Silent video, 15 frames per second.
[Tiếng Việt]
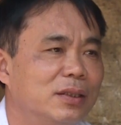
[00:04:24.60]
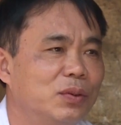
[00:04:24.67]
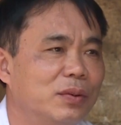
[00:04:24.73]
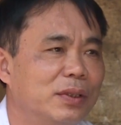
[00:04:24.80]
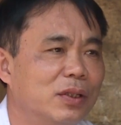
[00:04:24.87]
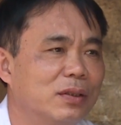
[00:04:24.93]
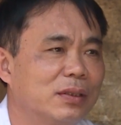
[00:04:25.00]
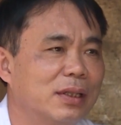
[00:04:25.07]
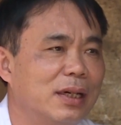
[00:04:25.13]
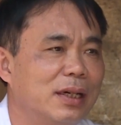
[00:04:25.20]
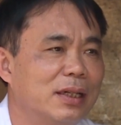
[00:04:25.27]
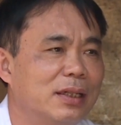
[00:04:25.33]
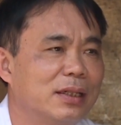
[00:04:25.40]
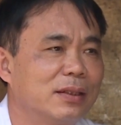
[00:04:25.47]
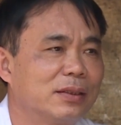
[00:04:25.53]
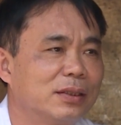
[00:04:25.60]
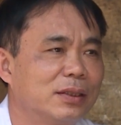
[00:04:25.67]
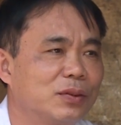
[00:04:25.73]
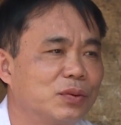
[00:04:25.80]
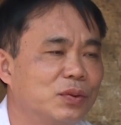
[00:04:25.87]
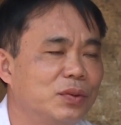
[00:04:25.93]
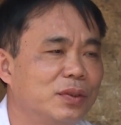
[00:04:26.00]
chủ yếu ta là
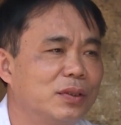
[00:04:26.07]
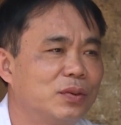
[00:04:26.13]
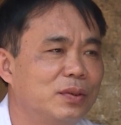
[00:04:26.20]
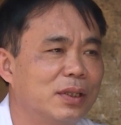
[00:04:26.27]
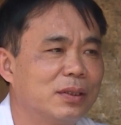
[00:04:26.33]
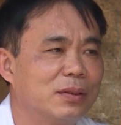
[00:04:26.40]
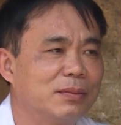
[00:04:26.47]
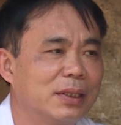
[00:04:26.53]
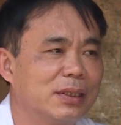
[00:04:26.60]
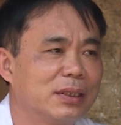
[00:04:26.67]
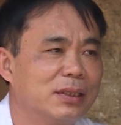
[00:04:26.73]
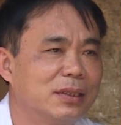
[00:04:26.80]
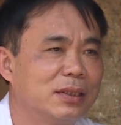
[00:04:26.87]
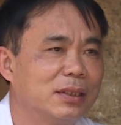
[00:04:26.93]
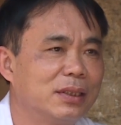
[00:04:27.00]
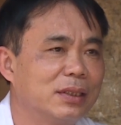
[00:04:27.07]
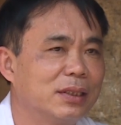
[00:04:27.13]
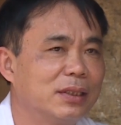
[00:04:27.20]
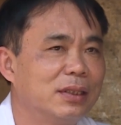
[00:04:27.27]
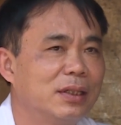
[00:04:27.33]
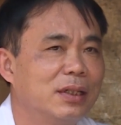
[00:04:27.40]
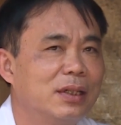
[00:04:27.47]
chỉ chuyên truyền bằng hình thức thì,
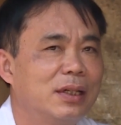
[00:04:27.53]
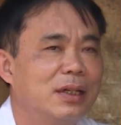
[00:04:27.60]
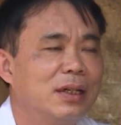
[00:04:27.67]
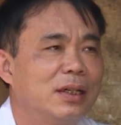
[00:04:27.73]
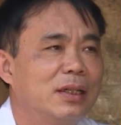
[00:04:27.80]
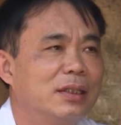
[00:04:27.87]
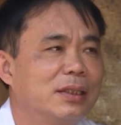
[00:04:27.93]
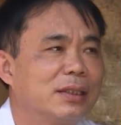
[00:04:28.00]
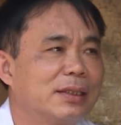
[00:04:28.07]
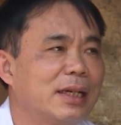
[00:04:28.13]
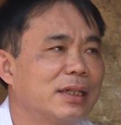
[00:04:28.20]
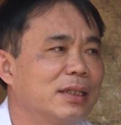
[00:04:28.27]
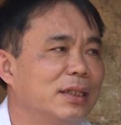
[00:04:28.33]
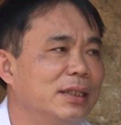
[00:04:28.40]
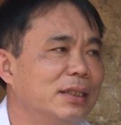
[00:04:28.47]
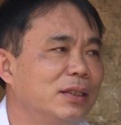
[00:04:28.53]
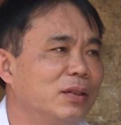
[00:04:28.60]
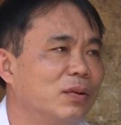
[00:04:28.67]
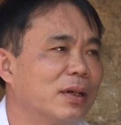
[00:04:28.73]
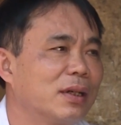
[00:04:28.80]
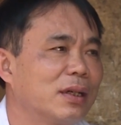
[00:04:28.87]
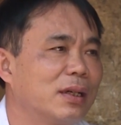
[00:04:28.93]
thì cách ly
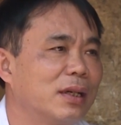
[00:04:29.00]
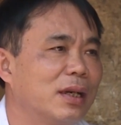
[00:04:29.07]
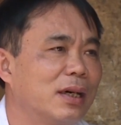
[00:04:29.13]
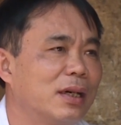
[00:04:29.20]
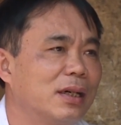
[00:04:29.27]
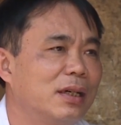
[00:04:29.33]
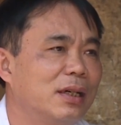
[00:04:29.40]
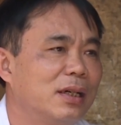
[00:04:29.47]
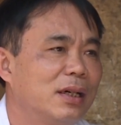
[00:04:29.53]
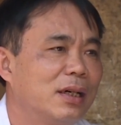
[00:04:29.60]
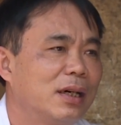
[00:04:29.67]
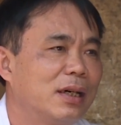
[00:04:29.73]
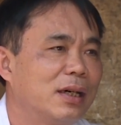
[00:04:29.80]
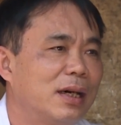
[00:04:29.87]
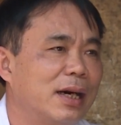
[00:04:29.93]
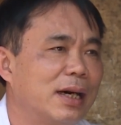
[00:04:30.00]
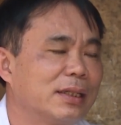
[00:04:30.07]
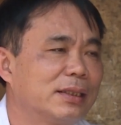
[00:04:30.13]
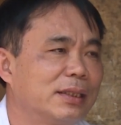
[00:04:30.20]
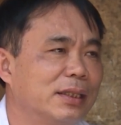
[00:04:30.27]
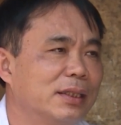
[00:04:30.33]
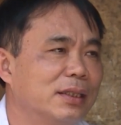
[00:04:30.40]
hoặc là à, hạn
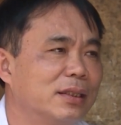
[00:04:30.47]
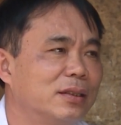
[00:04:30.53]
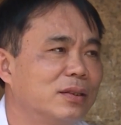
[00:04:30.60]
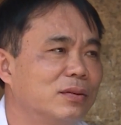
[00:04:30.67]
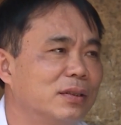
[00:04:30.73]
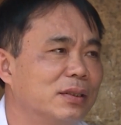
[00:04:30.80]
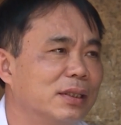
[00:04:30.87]
chế ở đông